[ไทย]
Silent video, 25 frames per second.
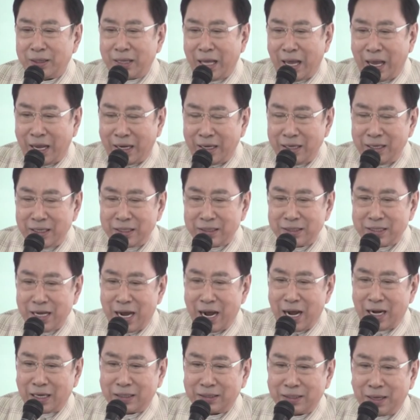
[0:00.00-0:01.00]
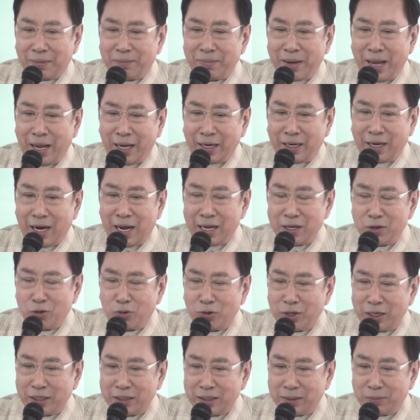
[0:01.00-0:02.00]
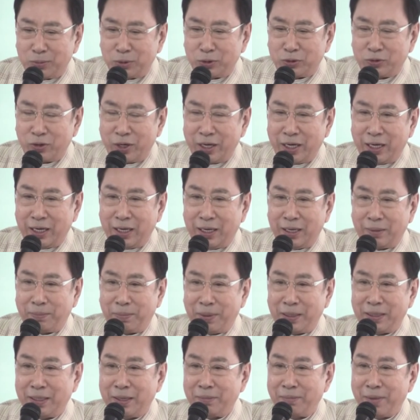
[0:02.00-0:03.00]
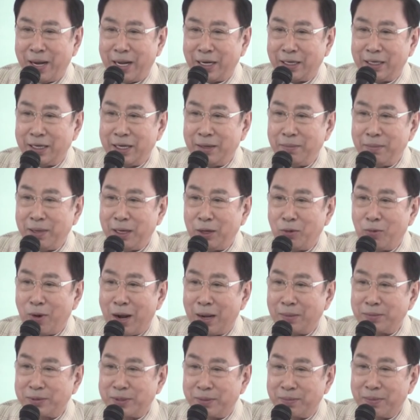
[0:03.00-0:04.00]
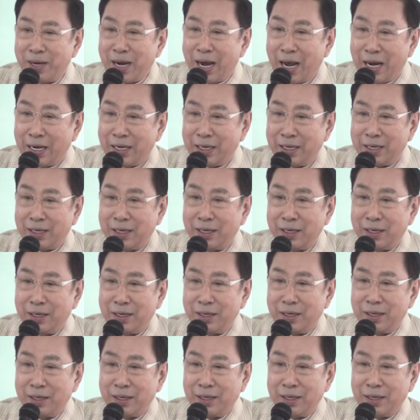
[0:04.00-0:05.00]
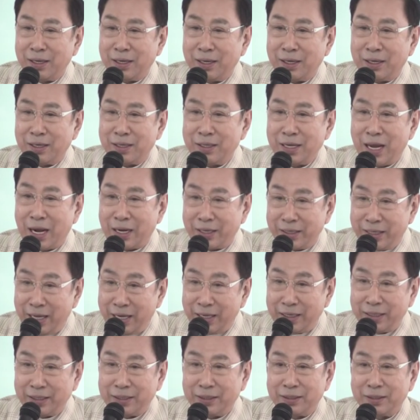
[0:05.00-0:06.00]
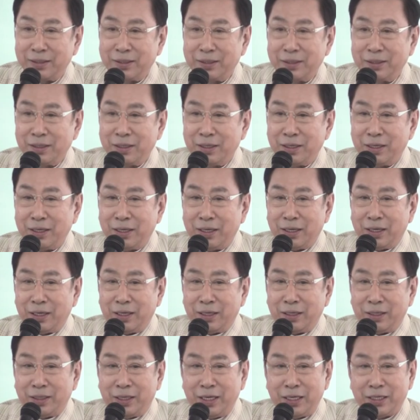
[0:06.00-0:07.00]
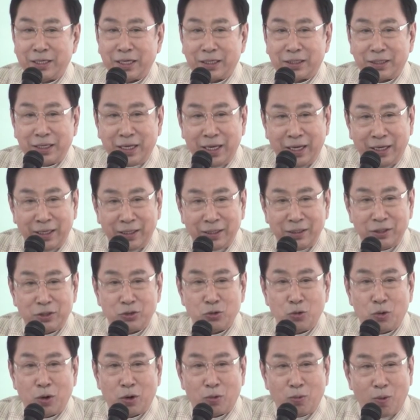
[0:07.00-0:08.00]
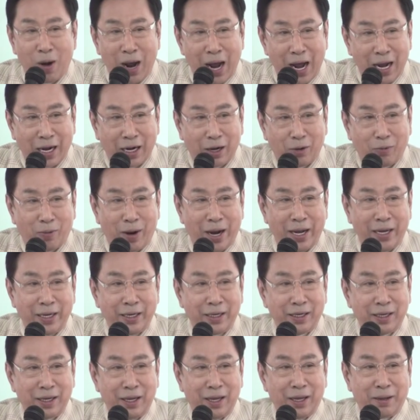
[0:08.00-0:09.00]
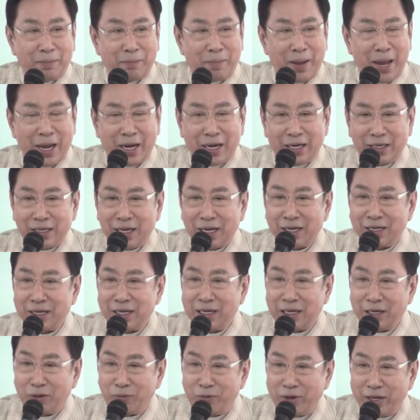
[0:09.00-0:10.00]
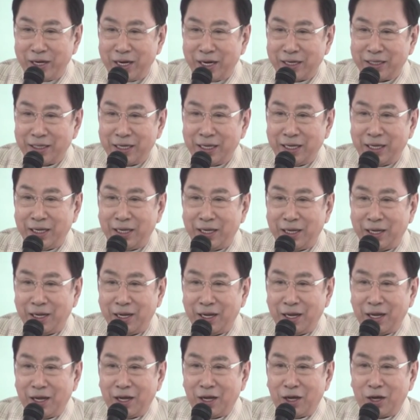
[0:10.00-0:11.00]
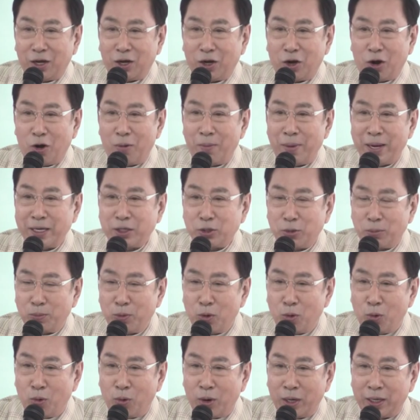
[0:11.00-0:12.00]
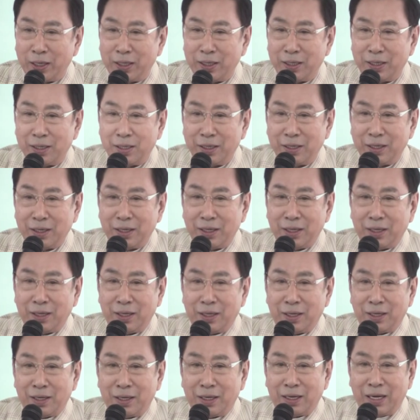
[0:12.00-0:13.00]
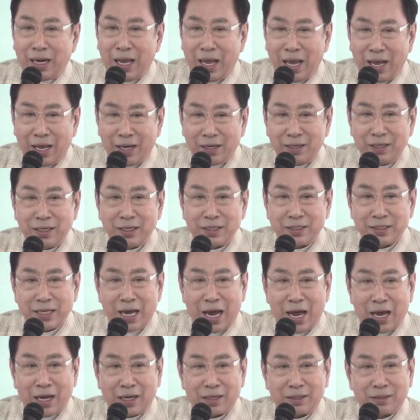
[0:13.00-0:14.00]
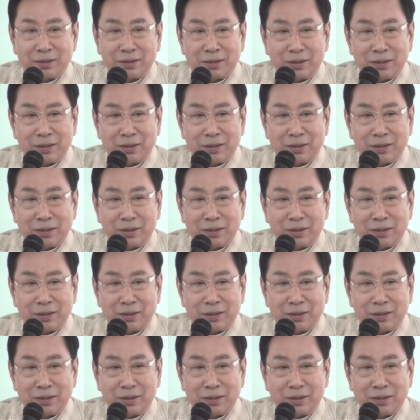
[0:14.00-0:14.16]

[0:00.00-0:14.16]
แต่เนื่องจากตำแหน่งนายกรัฐมนตรีเป็นตำแหน่งที่มีความสำคัญอย่างยิ่งที่จะทิ้งช่วงว่างเอาไว้แม้กระทั่งหนึ่งวินาทีก็ไม่สมควรและเนื่องจาก